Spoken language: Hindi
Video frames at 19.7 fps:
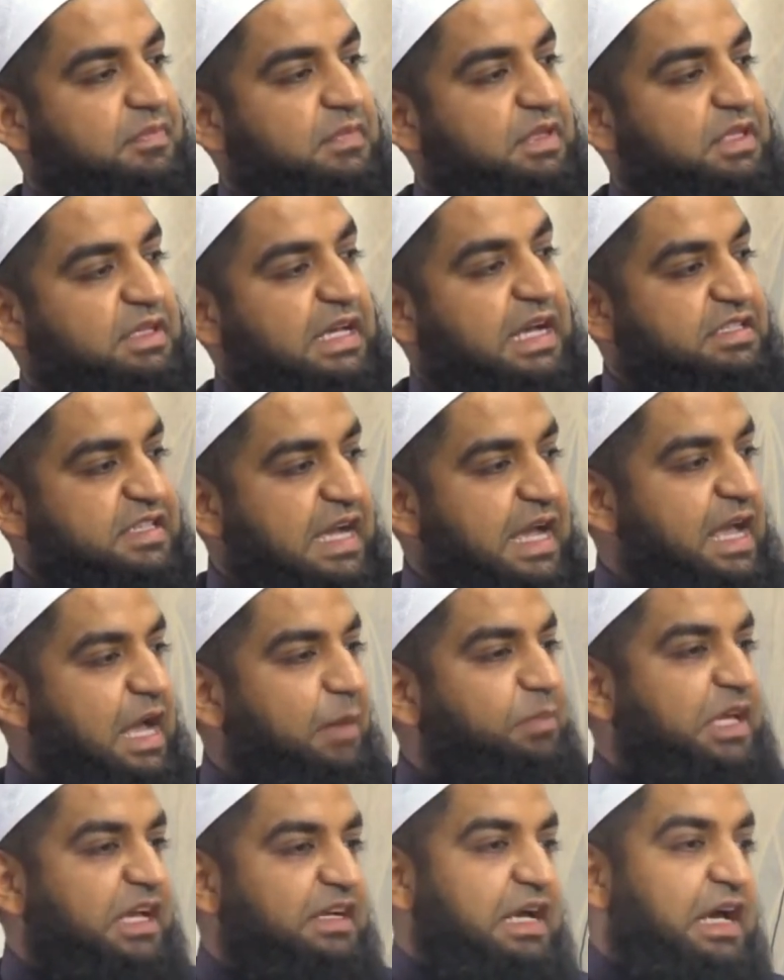या चाहे
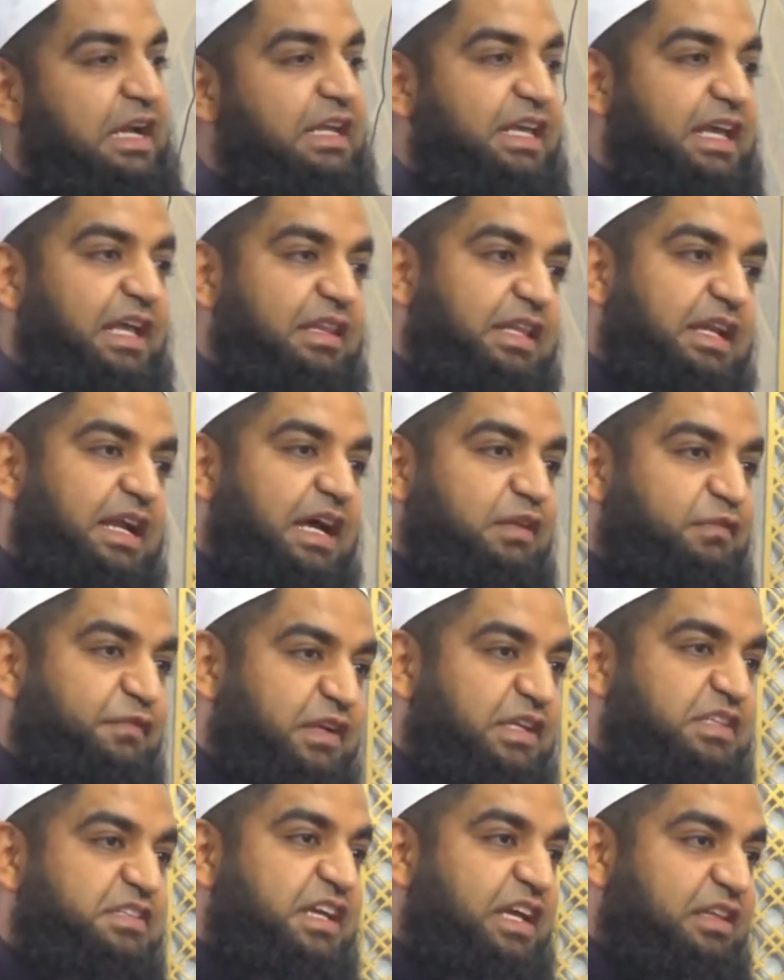आपके घर के अंदर आज
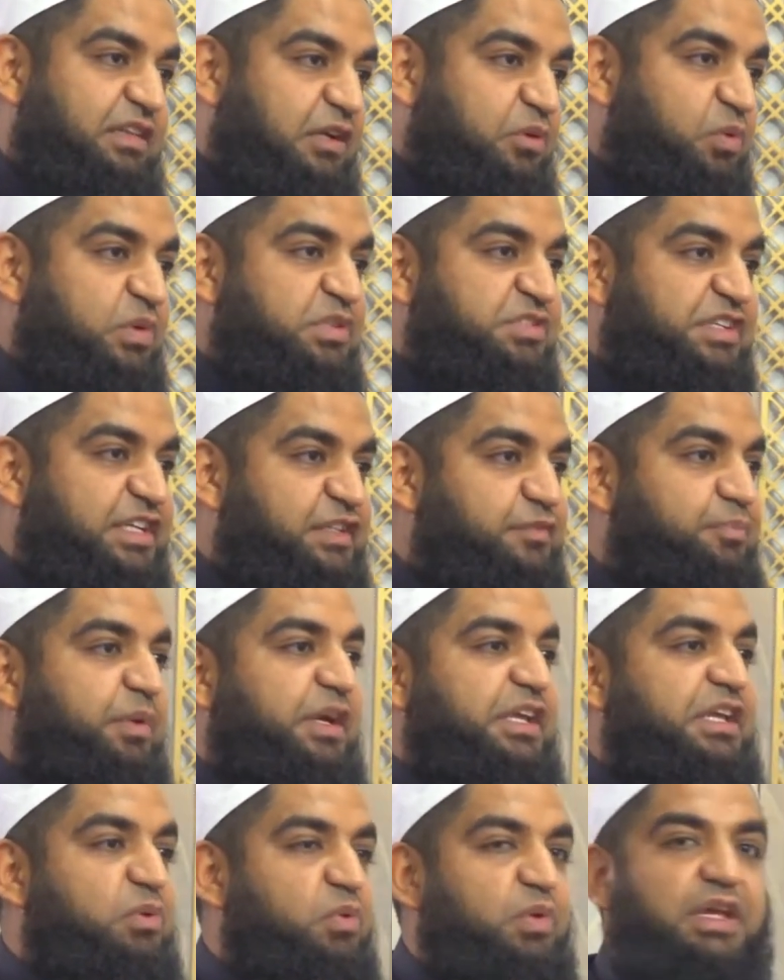फ्रिज के अंदर कोई चीज
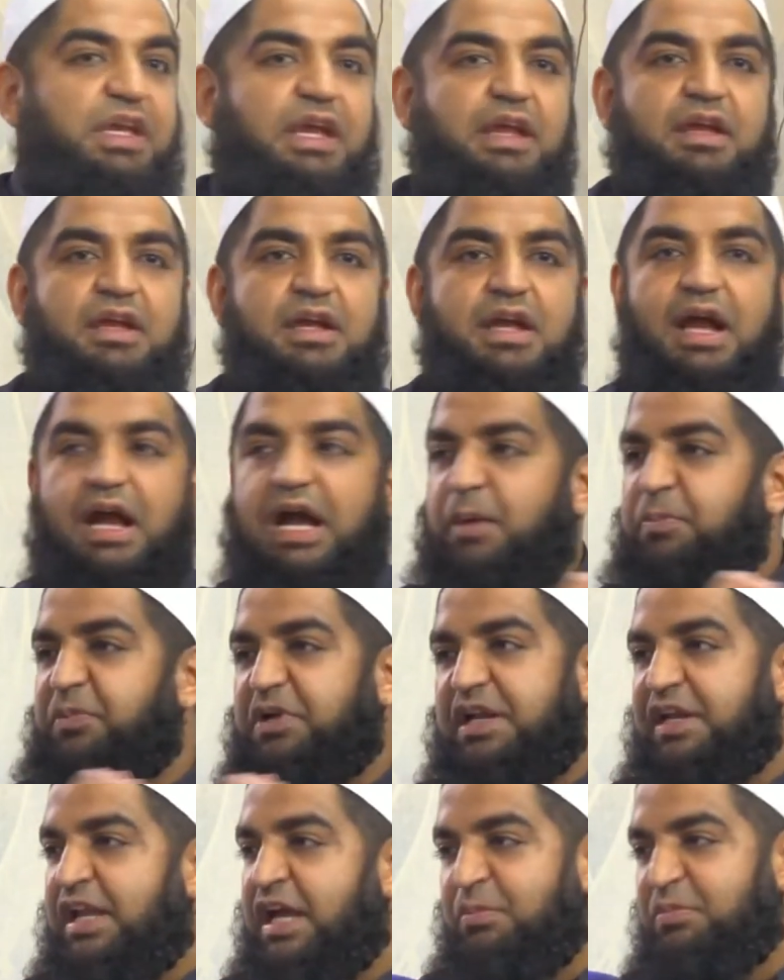पड़ी हुई है
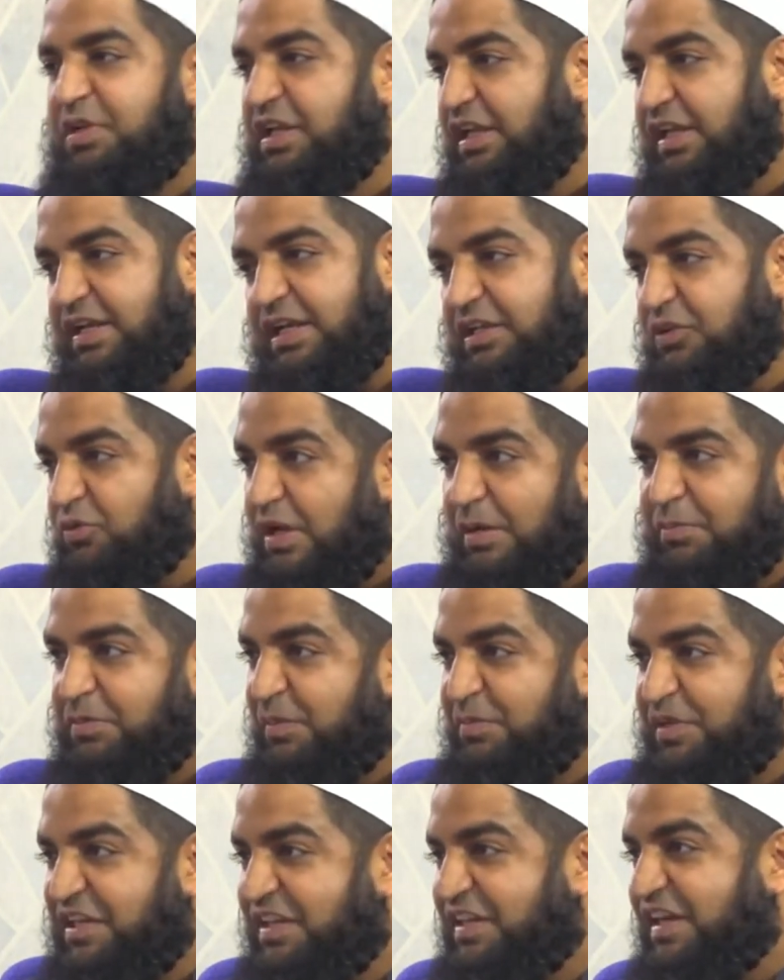आपका नाम नहीं लिखा तो आप
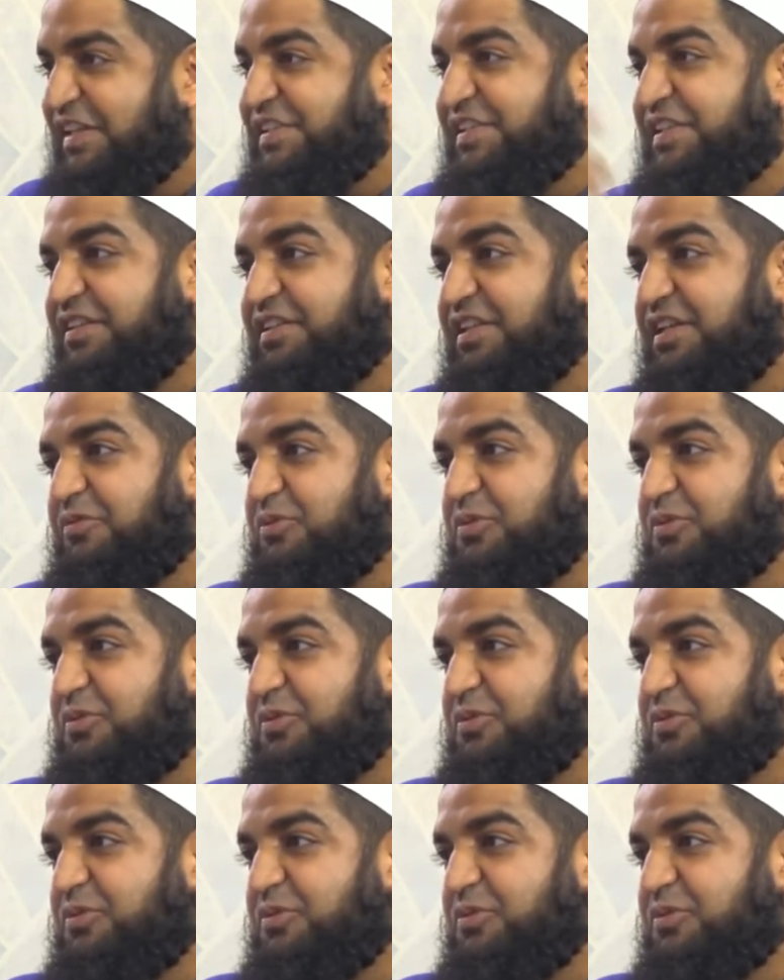कभी नहीं खा सकते